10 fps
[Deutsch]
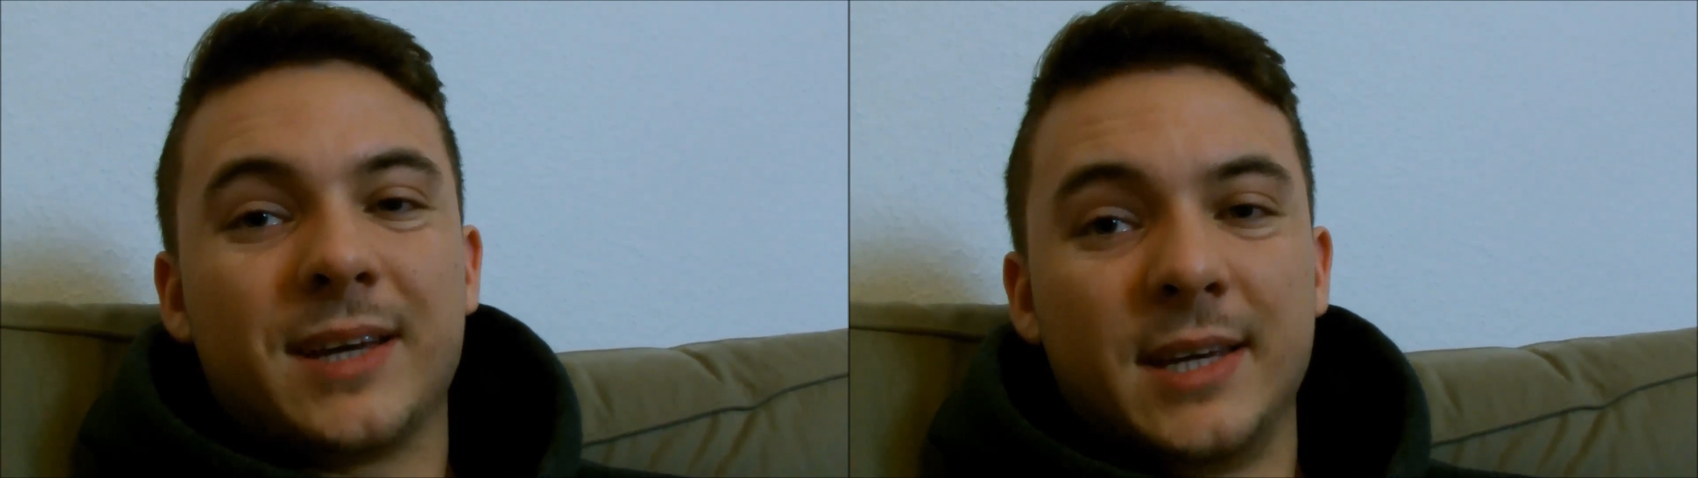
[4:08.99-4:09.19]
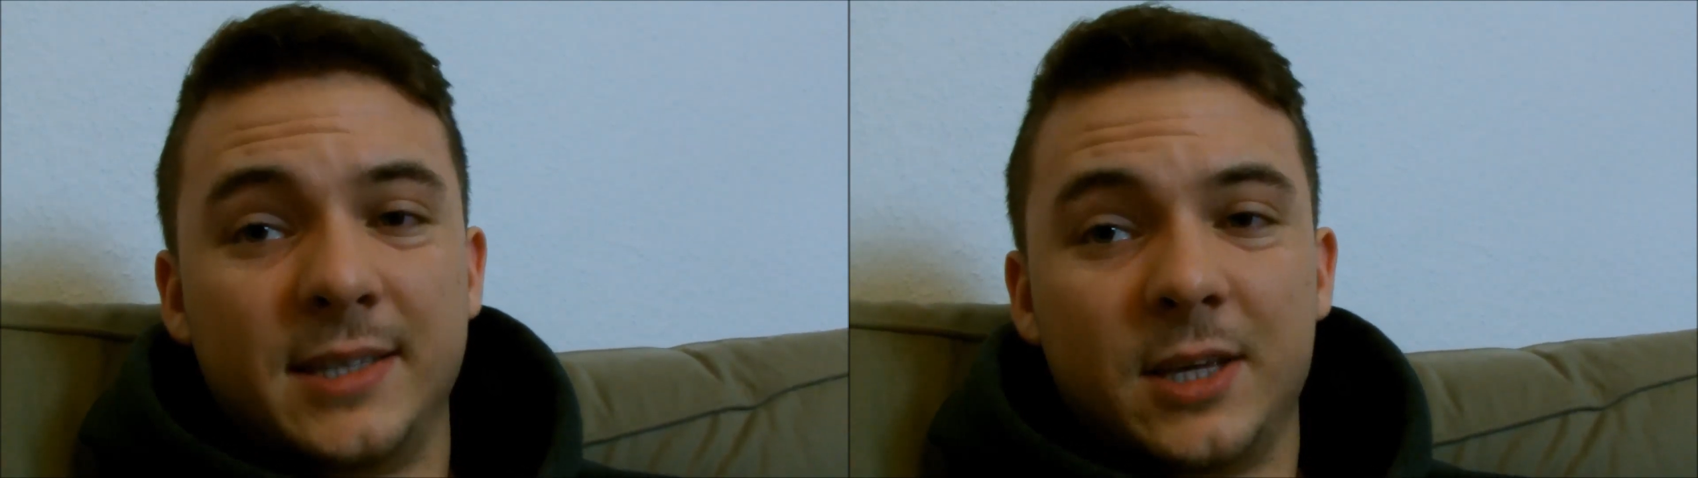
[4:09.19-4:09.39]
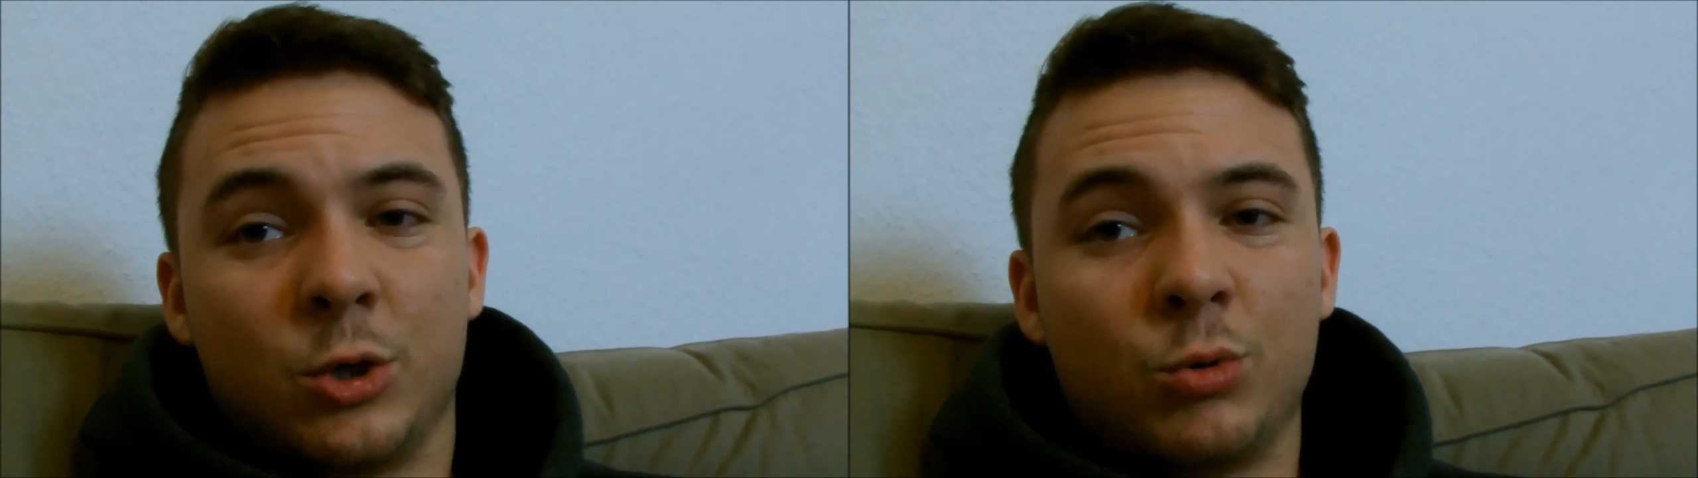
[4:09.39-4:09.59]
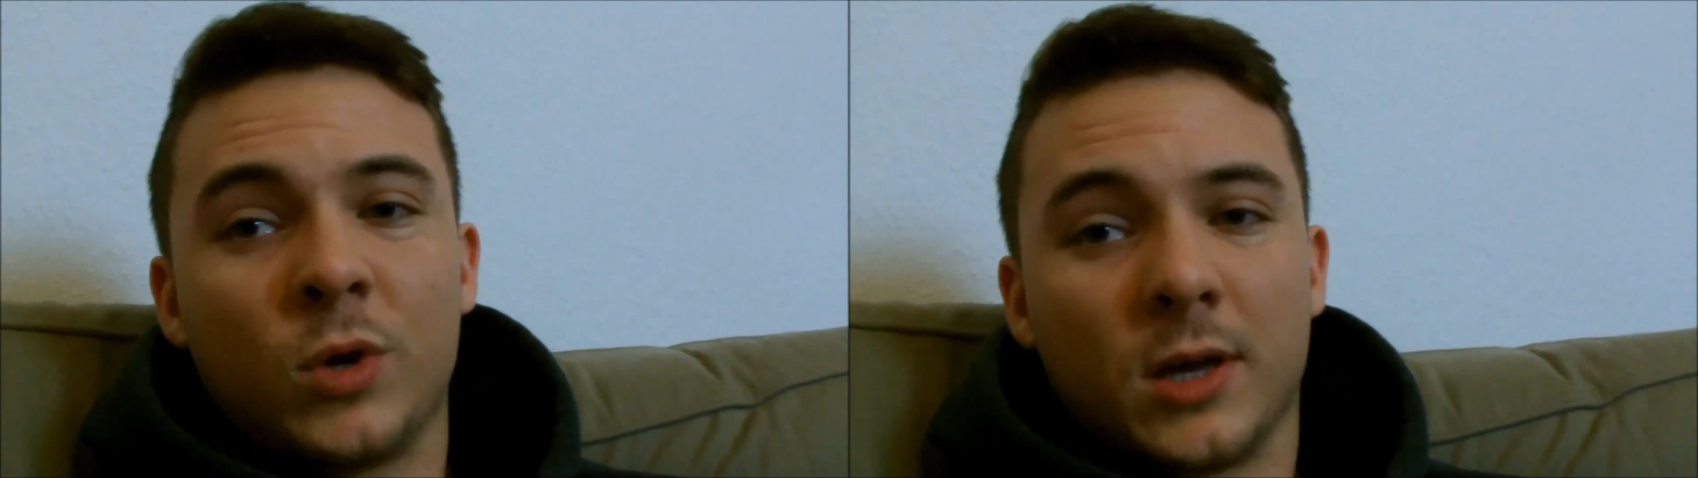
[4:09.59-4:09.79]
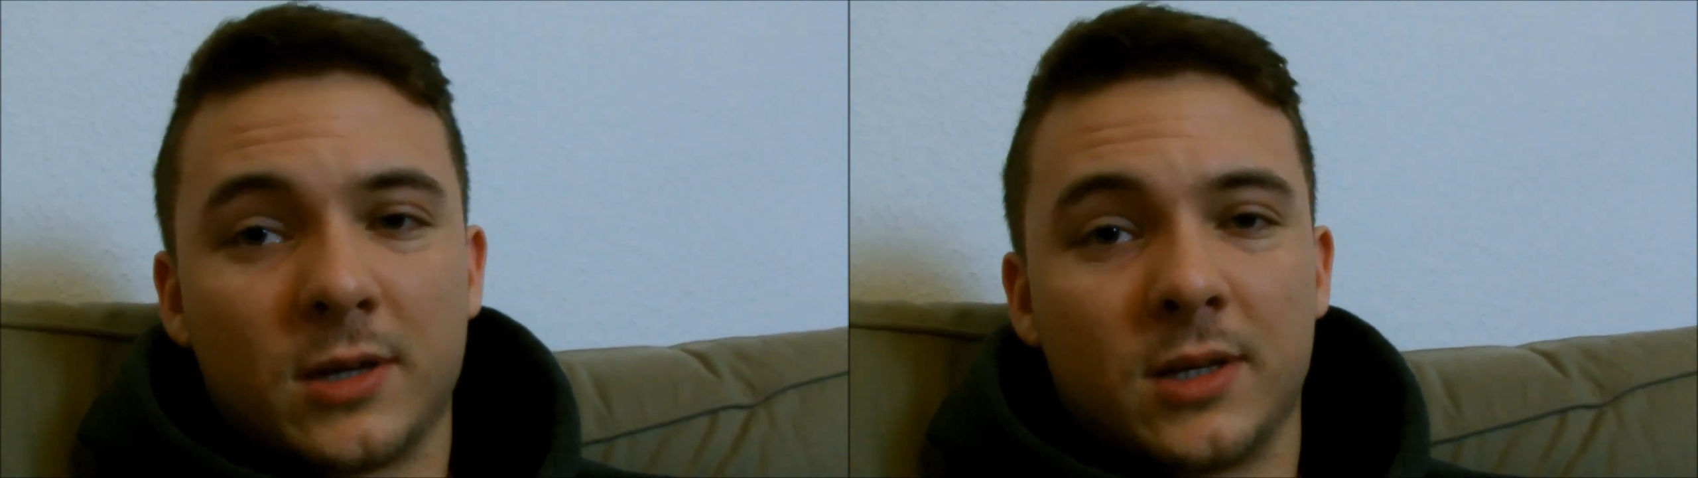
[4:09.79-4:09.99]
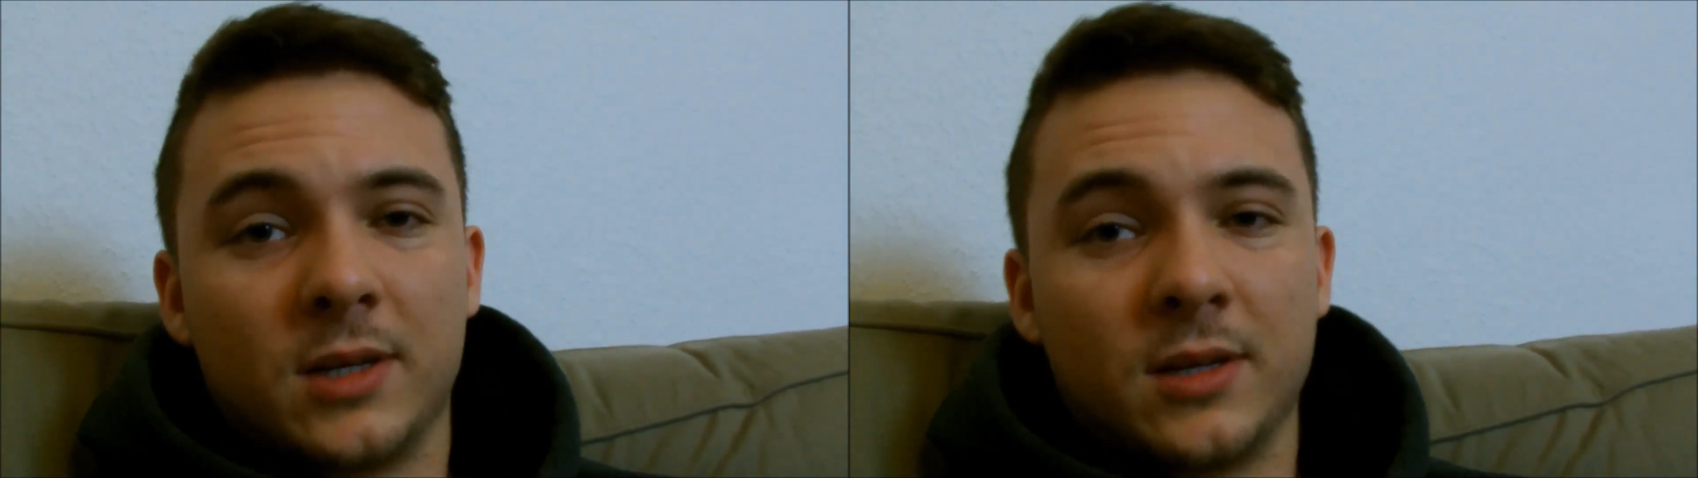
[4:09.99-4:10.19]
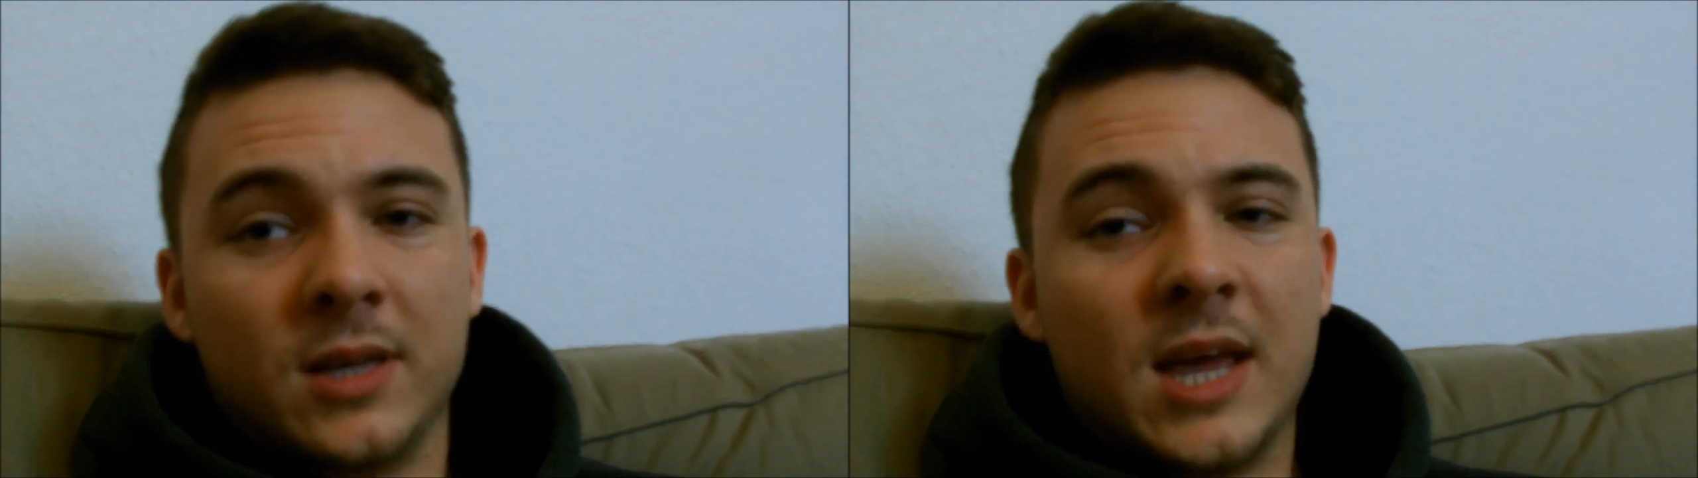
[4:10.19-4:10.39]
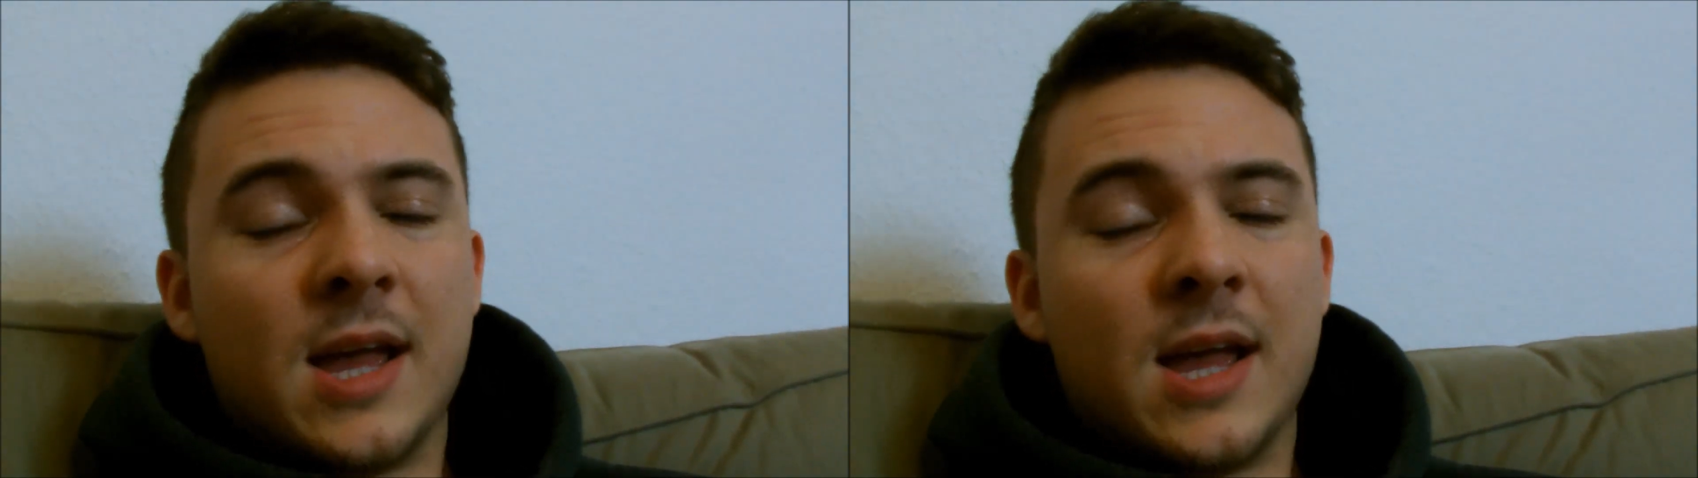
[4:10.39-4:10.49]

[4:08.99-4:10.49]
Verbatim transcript: richtig Hunger kriegen.